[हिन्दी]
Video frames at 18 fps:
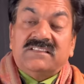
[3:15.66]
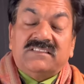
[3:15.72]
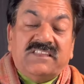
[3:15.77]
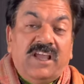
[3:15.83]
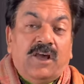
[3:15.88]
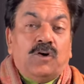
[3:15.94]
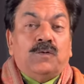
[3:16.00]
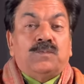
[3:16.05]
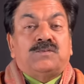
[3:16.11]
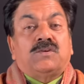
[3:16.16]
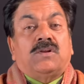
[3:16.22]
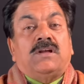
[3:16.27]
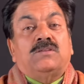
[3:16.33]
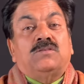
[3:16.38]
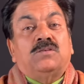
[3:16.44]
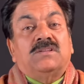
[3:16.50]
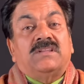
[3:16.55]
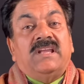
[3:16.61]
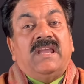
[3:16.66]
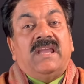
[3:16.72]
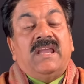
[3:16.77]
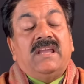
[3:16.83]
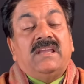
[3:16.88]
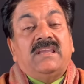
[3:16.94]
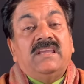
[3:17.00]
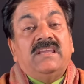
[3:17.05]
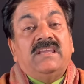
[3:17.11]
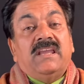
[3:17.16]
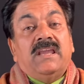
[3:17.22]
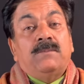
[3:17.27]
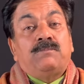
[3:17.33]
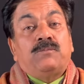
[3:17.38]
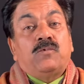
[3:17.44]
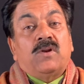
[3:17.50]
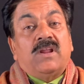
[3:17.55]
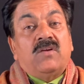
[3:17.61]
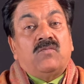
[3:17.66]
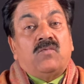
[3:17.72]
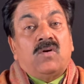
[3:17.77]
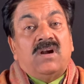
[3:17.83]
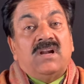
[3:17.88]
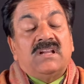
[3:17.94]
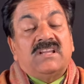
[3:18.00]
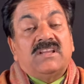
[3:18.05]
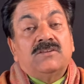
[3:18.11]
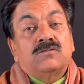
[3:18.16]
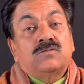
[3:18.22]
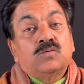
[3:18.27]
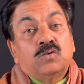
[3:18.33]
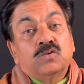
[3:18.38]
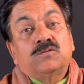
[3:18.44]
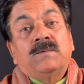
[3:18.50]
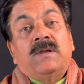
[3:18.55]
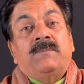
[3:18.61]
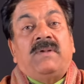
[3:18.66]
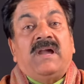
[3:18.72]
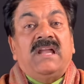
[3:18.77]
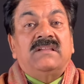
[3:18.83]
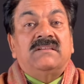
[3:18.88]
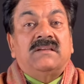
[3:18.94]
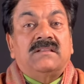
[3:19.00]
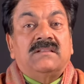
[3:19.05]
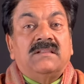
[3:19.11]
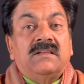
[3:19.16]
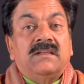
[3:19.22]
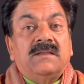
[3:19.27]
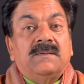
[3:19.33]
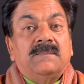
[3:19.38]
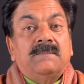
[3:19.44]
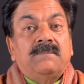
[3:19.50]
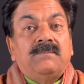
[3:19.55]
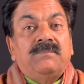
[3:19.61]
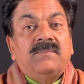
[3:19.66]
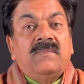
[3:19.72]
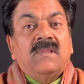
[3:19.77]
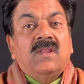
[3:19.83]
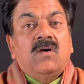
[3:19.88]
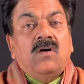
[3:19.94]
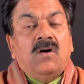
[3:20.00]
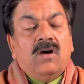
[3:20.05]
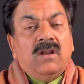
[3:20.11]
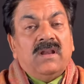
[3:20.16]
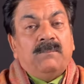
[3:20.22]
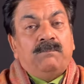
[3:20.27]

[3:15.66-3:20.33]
इतने खूबसूरत होते हैं कि ये पूरे वर्ल्ड की जूज में पाए जाते हैं और